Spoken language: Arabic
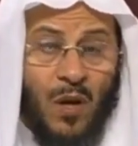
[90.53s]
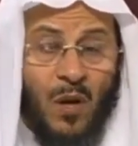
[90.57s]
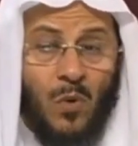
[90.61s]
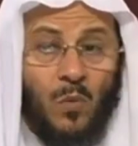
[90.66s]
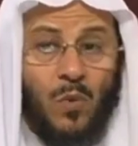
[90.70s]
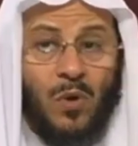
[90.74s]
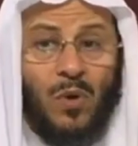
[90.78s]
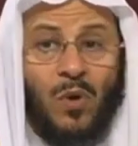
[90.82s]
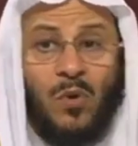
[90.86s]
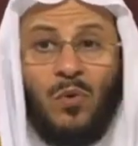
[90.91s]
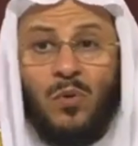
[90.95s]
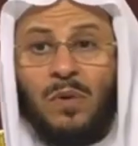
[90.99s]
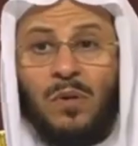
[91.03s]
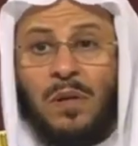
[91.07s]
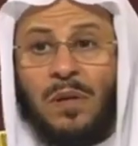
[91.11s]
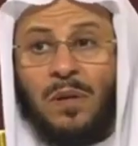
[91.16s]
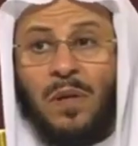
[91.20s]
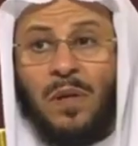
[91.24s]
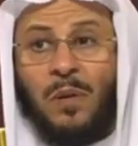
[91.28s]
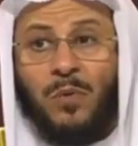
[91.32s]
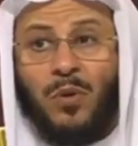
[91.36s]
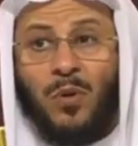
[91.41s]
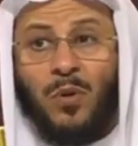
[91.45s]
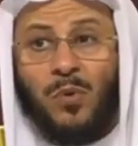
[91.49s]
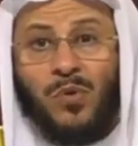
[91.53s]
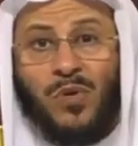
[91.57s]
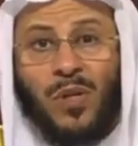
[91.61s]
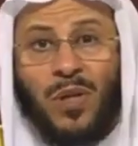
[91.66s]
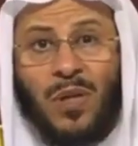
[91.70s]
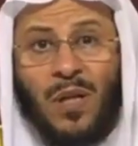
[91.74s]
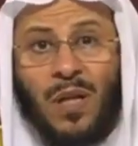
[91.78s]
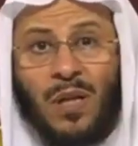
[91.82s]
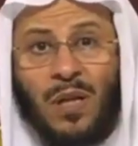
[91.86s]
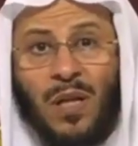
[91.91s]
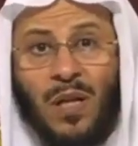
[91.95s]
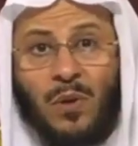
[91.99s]
ويقول النبي
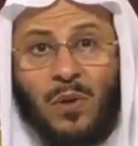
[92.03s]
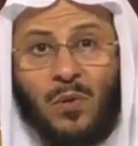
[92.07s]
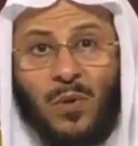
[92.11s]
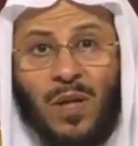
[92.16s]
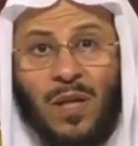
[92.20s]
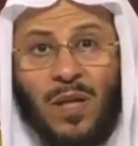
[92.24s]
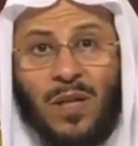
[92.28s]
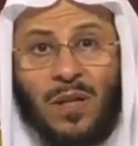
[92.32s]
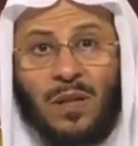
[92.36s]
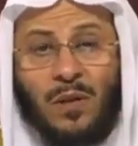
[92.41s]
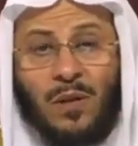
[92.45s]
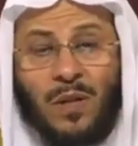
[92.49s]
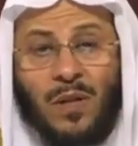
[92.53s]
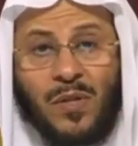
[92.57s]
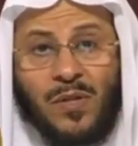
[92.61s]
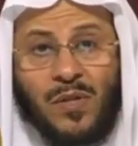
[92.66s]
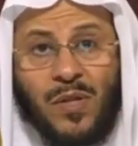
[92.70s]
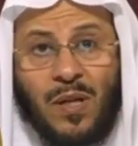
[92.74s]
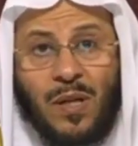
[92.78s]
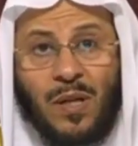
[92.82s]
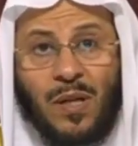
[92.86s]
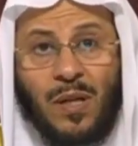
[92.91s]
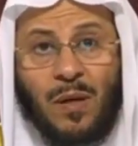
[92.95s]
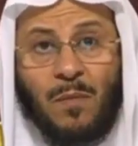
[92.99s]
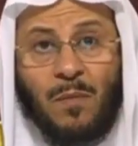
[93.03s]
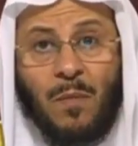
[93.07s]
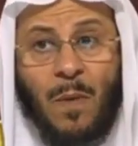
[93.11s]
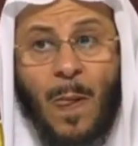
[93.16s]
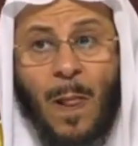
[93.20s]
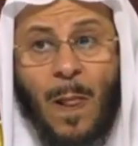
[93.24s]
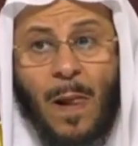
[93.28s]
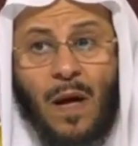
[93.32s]
صلى الله عليه وسلم